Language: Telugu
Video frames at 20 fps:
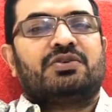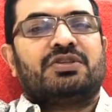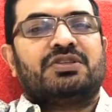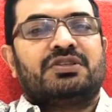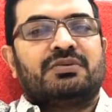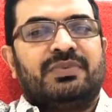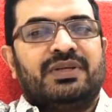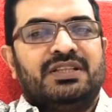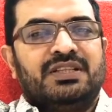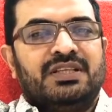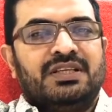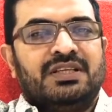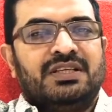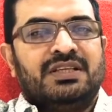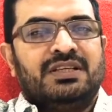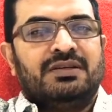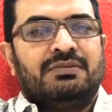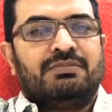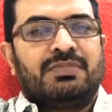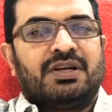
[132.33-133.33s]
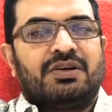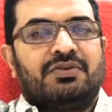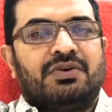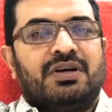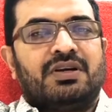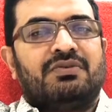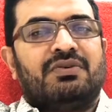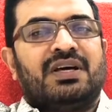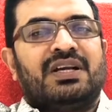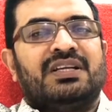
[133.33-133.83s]
కొంతమంది మన
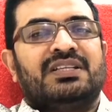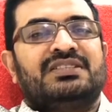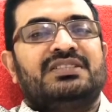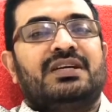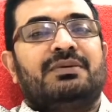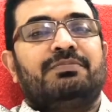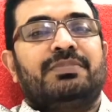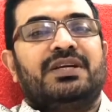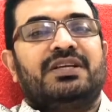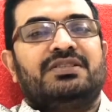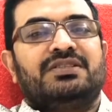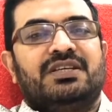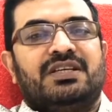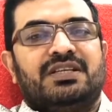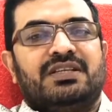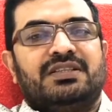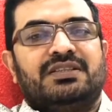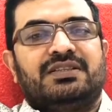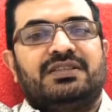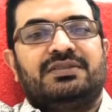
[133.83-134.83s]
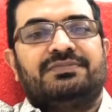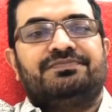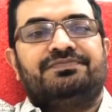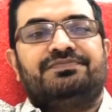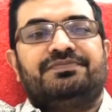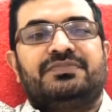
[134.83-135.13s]
వాళ్ళు వాళ్ళని చంపేయడం జరిగింది